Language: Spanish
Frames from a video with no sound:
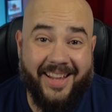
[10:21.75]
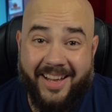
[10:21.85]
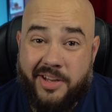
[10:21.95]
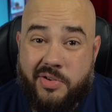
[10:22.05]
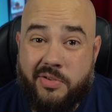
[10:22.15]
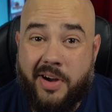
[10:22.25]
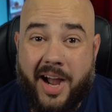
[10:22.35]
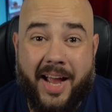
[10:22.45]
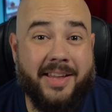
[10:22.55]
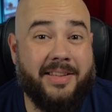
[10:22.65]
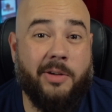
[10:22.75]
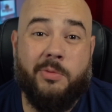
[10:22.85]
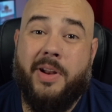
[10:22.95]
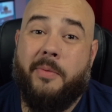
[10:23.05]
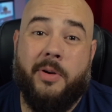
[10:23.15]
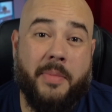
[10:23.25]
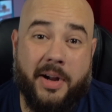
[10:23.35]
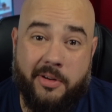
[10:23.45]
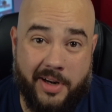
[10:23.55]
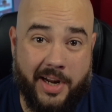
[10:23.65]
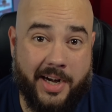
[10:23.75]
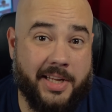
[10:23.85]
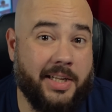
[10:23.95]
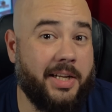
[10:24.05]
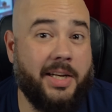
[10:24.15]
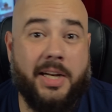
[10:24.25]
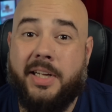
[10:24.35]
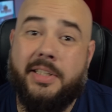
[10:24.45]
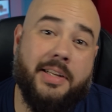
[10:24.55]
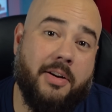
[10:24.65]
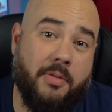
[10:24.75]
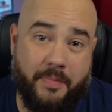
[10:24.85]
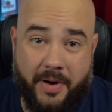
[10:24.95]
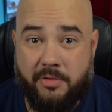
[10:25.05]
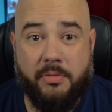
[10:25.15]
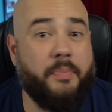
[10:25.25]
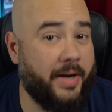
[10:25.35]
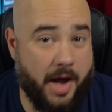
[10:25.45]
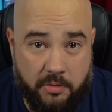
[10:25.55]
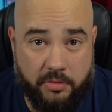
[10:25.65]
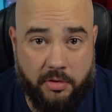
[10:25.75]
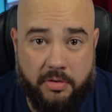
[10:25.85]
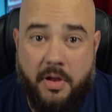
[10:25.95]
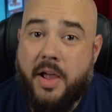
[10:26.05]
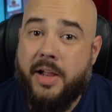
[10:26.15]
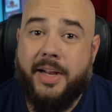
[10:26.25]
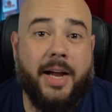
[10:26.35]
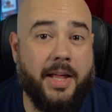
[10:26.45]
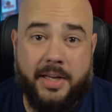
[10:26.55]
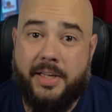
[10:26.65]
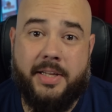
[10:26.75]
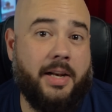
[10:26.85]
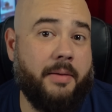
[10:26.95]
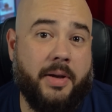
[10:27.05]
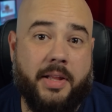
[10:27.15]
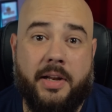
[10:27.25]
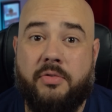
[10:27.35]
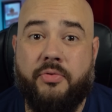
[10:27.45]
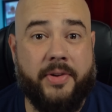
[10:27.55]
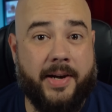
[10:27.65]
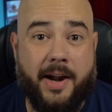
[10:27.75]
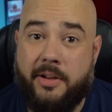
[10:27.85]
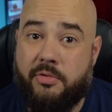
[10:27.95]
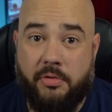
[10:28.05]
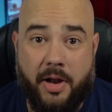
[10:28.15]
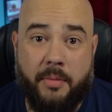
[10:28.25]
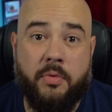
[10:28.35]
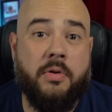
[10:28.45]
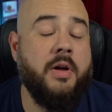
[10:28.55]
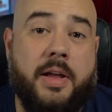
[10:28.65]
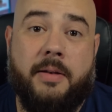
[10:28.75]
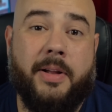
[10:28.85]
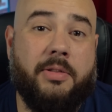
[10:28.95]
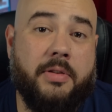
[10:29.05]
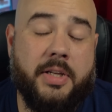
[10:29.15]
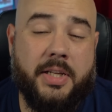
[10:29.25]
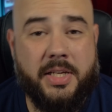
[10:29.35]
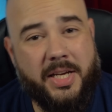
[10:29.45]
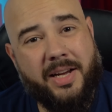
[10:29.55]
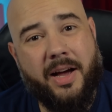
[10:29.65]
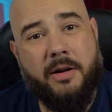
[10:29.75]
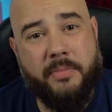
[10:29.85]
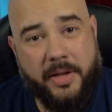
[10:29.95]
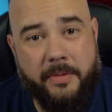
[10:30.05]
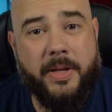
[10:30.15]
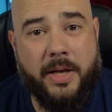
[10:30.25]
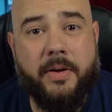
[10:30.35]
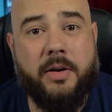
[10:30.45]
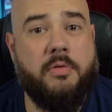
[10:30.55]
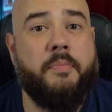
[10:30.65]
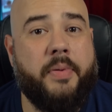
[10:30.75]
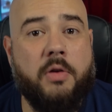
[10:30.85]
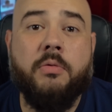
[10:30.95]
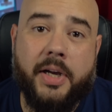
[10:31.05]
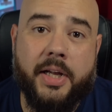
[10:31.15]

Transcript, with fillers: De hecho, hay hasta una broma con la raza que le alcanza a comprar superautos cada que se le madrea su Ferrari o su Lambo, el vato dice, chingao, me debí de haber comprado un